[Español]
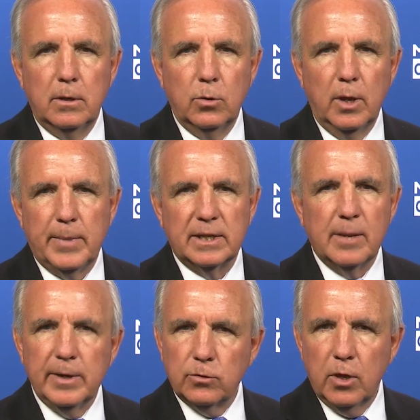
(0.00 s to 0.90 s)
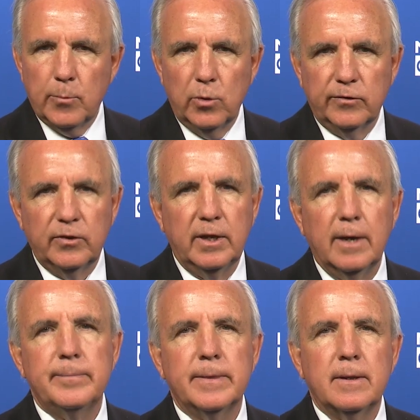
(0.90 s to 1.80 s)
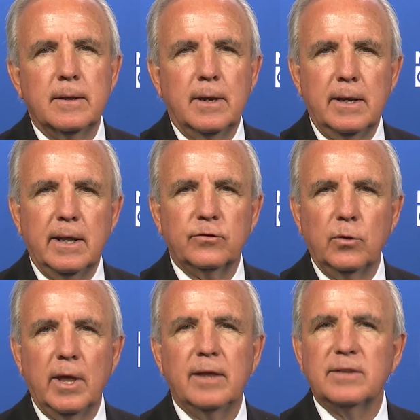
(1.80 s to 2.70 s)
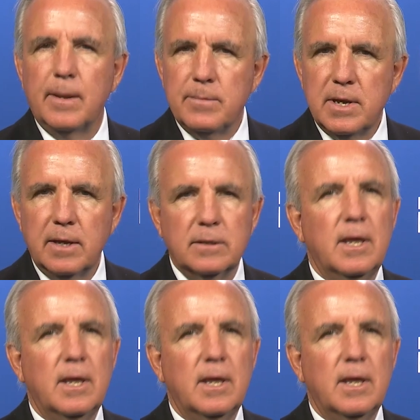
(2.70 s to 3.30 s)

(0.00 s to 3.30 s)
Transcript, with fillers: Los departamentos de policía en las ciudades también